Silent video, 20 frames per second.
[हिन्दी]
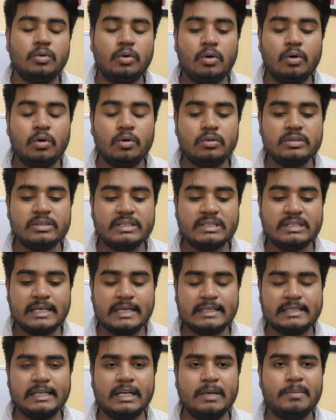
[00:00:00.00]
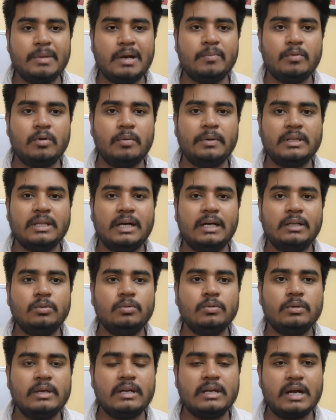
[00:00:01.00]
तो जैसा कि मैं आपको बता
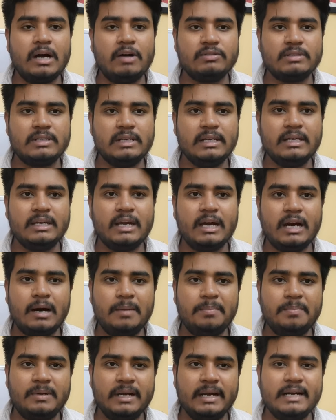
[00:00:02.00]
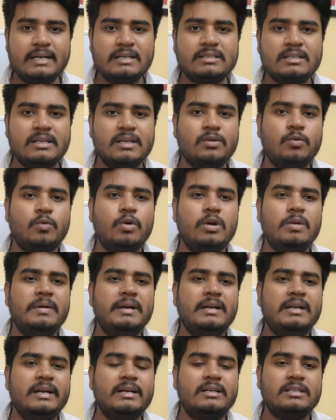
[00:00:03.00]
दूं कि काउंसलिंग के अपडेट्स के कोई
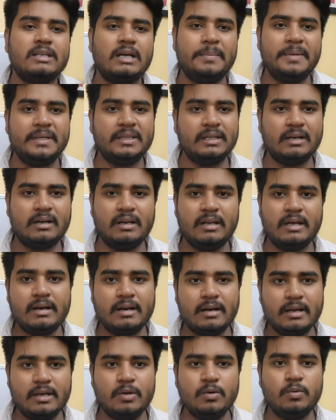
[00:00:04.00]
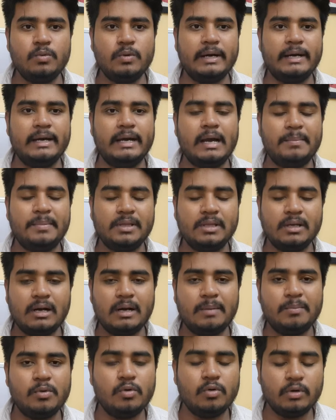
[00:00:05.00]
भी डेट्स अभी तक क्लियर नहीं हुआ है अभी तक
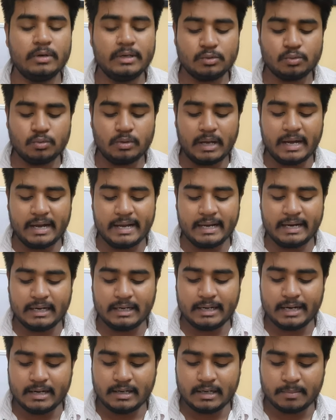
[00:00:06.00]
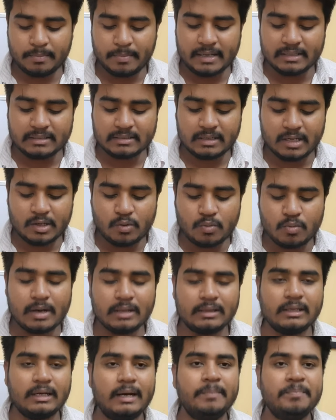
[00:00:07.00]
आप लोगों ने सुना है कि टेंडर पास नहीं
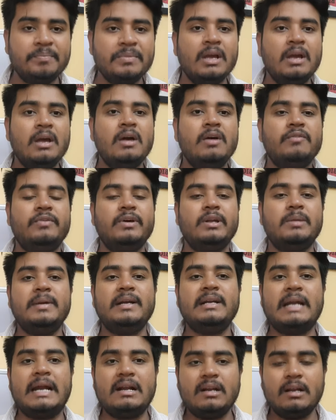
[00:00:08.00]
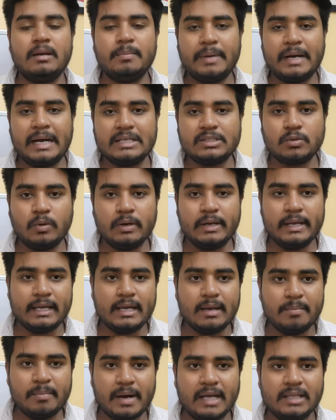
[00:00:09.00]
हुआ था फिर भी टेंडर पास होने
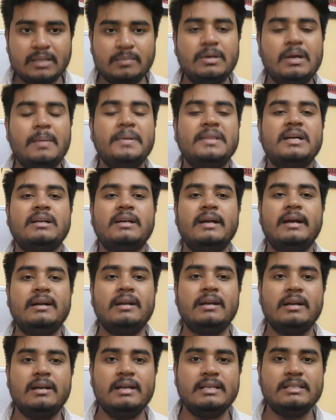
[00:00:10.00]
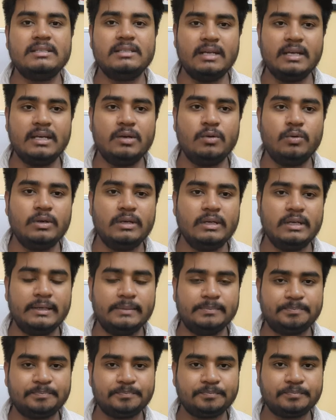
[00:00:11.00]
के बाद भी अभी तक डेट रिलीज नहीं हुई
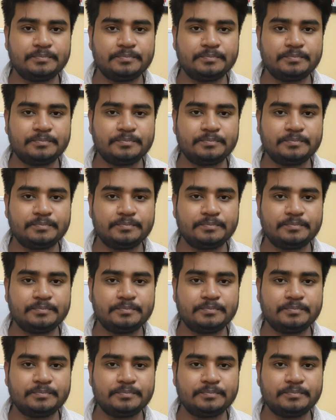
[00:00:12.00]
है